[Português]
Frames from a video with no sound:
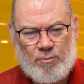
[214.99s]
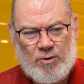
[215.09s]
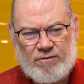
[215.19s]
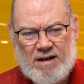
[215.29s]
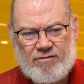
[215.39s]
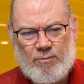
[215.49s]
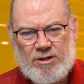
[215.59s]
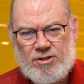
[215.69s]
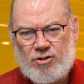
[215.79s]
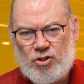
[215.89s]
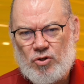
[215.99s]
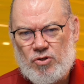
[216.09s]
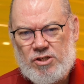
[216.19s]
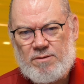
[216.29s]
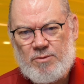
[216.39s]
provavelmente de
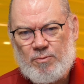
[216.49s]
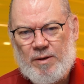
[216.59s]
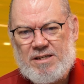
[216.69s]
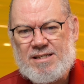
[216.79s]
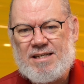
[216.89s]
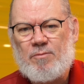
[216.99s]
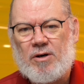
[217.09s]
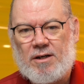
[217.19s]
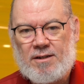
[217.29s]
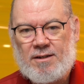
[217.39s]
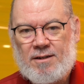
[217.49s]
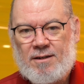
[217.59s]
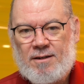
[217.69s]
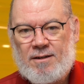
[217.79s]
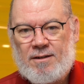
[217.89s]
12 mil para cima
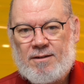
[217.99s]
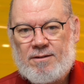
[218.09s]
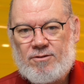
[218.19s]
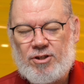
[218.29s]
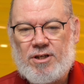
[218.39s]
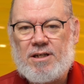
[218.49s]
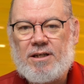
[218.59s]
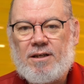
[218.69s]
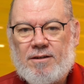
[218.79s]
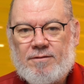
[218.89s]
tinha ali.